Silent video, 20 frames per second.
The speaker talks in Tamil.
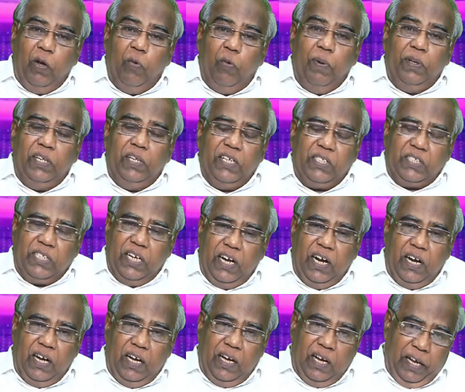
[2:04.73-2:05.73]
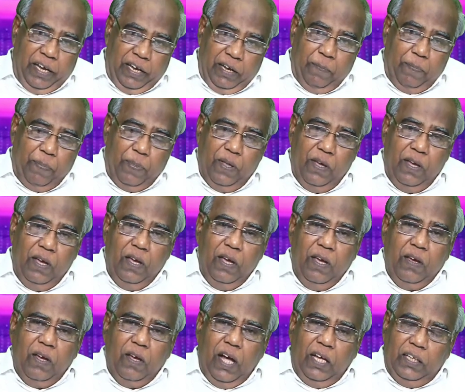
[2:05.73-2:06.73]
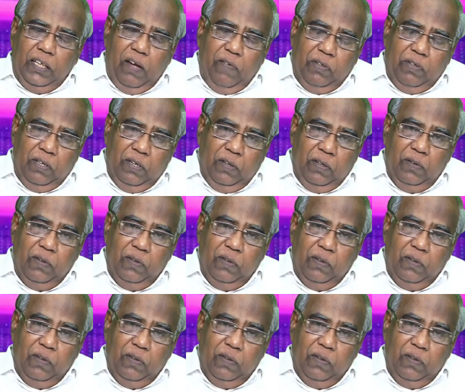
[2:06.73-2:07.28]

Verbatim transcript: உபதேசங்கள் இல்லை அதாவது